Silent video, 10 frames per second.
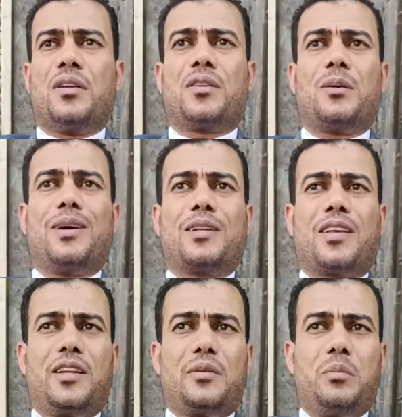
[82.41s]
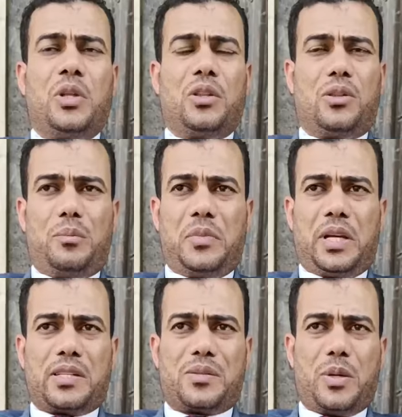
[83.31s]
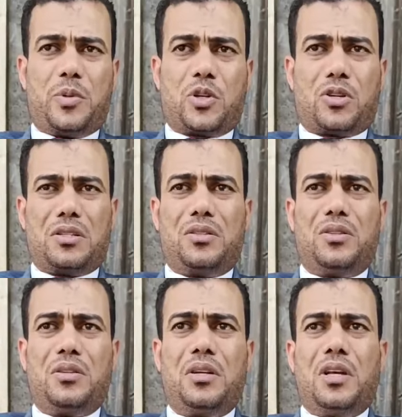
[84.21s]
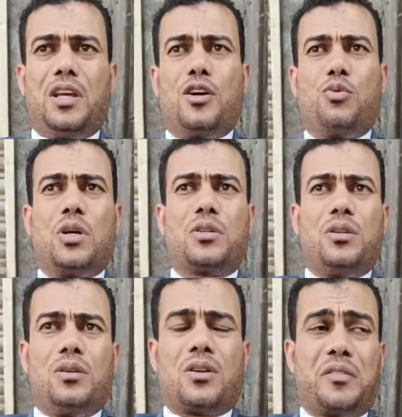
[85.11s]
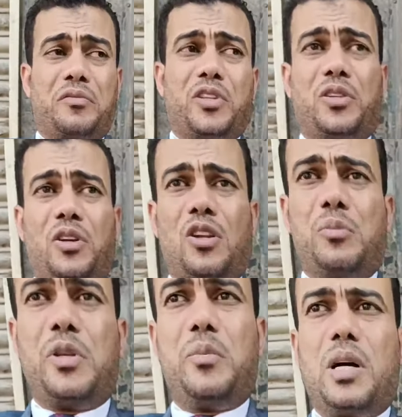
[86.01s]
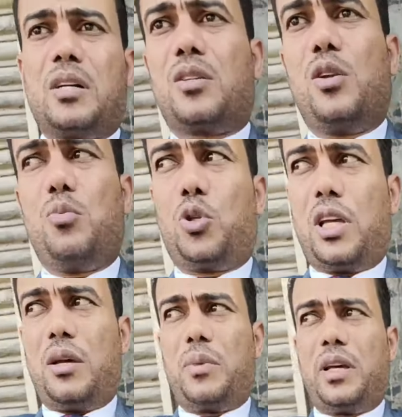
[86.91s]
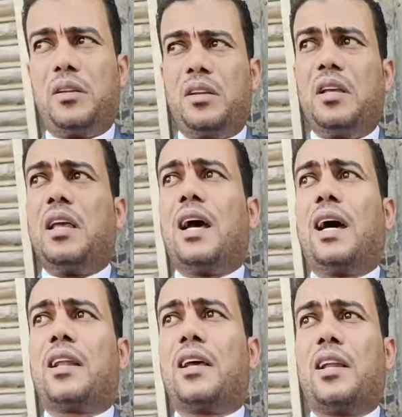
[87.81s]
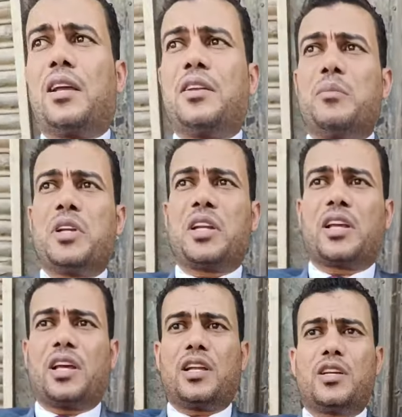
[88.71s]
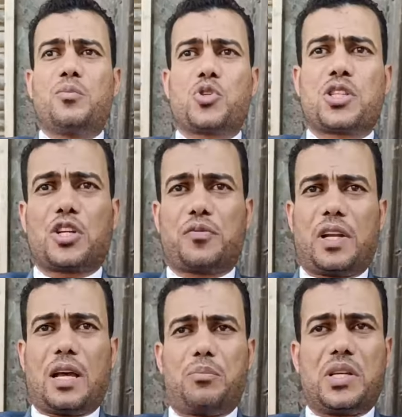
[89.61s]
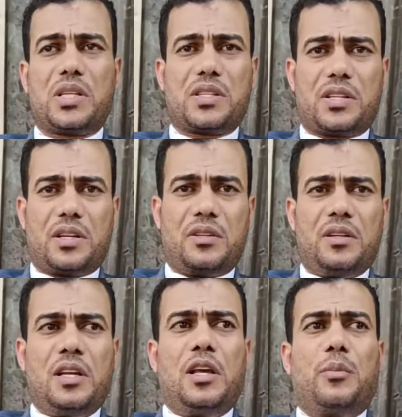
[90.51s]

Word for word: طبعا كان من ضمن اسباب الرد هو رفض طلبي بعرض المتهمه على لجنة من خارج مستشفى العباسية آه.